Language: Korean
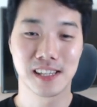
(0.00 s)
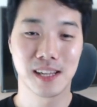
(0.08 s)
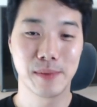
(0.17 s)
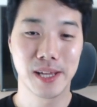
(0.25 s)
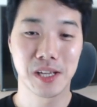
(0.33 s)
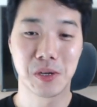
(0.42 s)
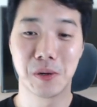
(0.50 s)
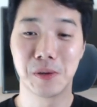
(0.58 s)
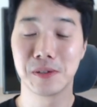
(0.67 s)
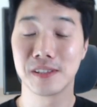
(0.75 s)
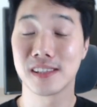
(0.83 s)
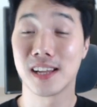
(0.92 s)
그 다음에 go
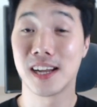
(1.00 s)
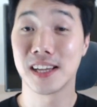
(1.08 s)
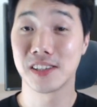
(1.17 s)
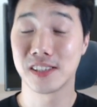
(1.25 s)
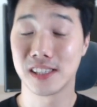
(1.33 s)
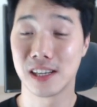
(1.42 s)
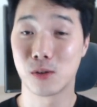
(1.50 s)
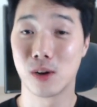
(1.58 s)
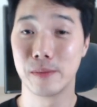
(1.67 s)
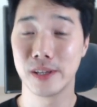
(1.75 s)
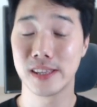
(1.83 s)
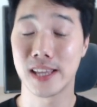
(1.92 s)
on a diet라고
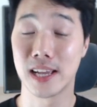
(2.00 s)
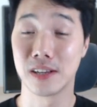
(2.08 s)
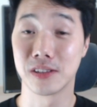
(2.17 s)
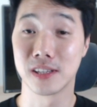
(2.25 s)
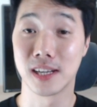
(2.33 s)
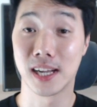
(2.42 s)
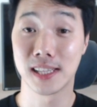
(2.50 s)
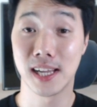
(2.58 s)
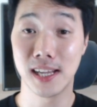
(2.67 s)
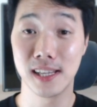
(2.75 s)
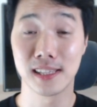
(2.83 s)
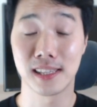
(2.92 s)
하면 다이어트를
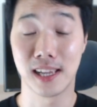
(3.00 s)
하다,